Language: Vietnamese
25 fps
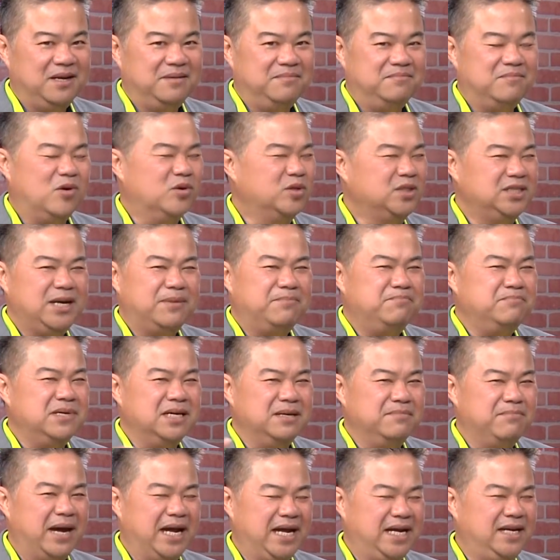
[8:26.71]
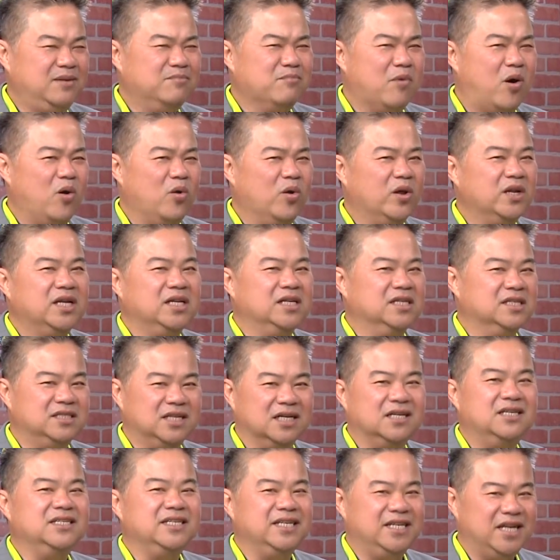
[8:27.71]
117 bộ luật hình
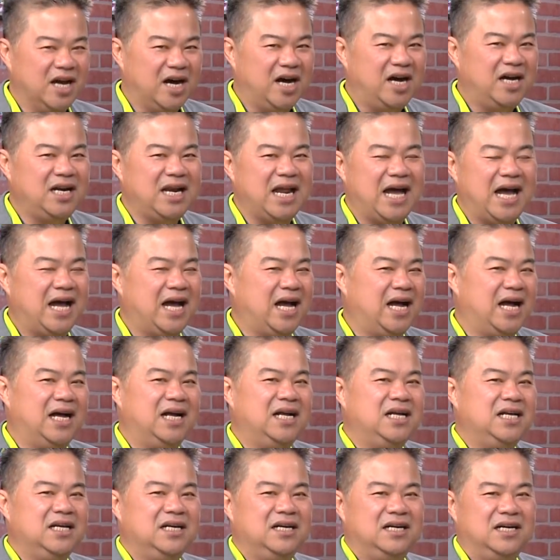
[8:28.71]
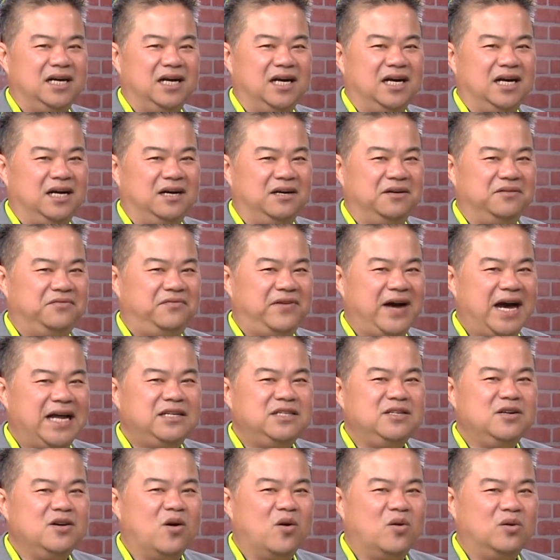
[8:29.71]
sự gì đó là à,
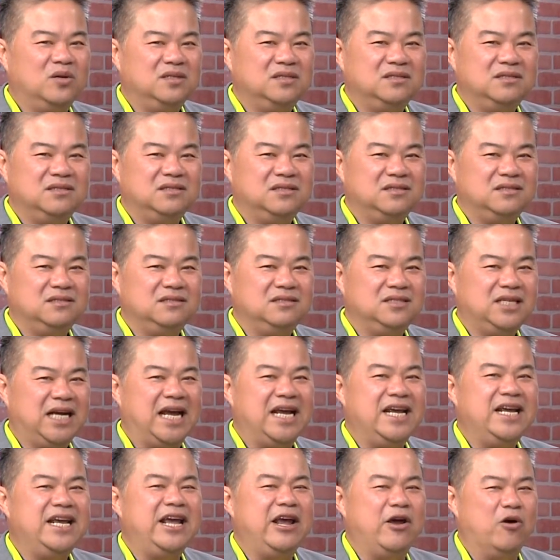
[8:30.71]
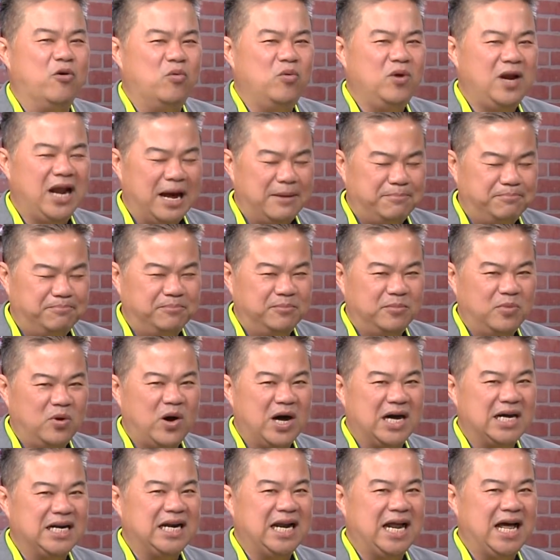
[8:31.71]
phát ngôn gây hiểu lầm
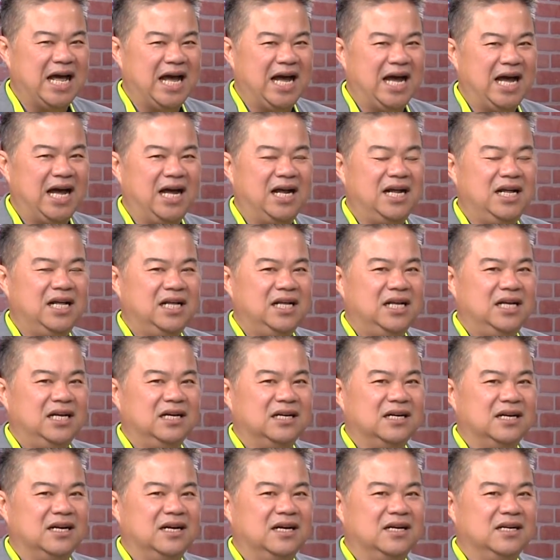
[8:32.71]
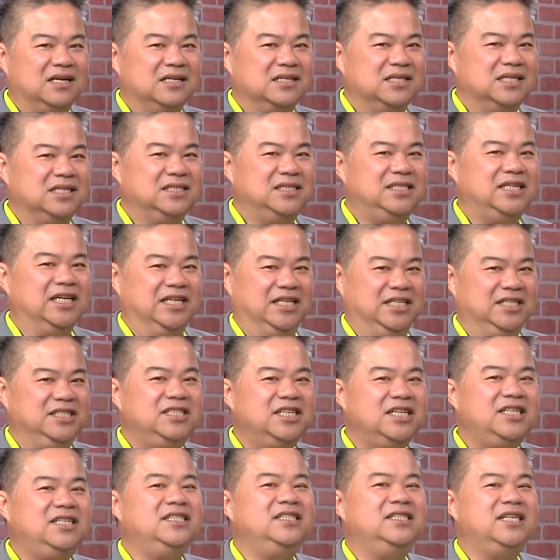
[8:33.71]
hoặc là à, chỉ
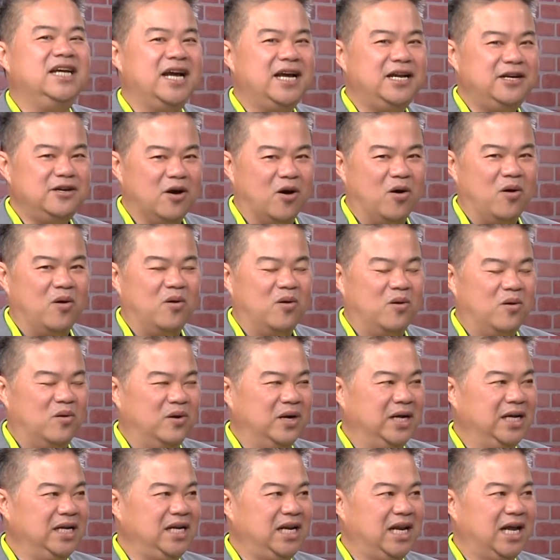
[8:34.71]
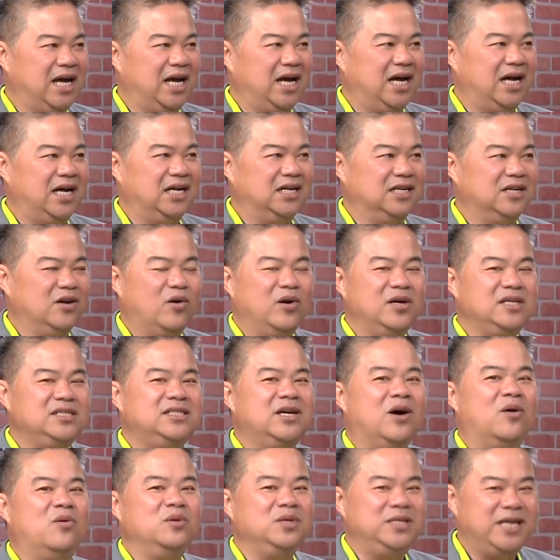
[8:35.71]
trích chế độ hay là nói
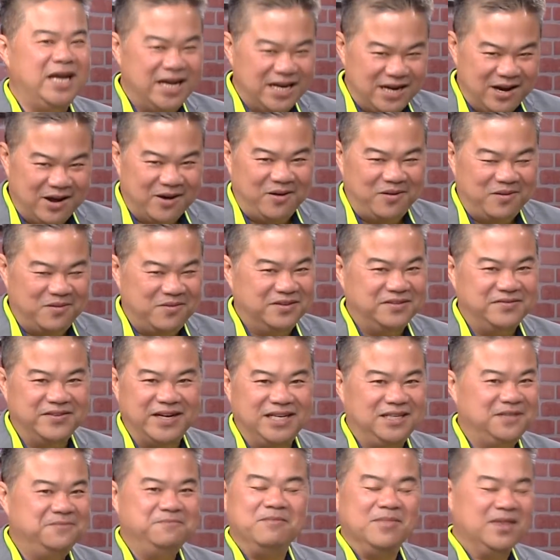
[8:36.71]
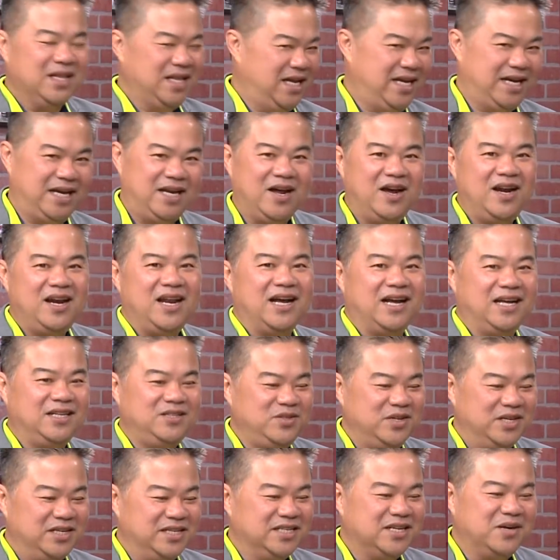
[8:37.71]
xấu chế độ vân vân thì cái đó là cái
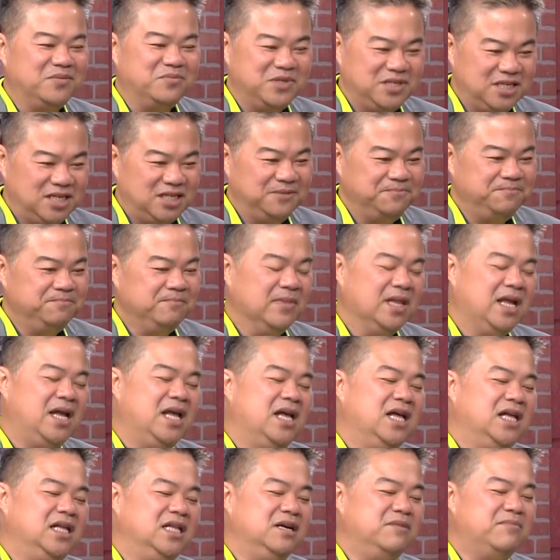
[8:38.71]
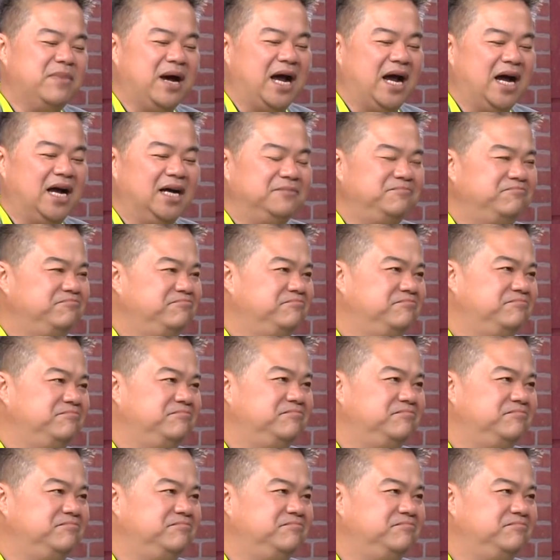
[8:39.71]
chuyện trong nước nhưng, nhưng mà, mà đang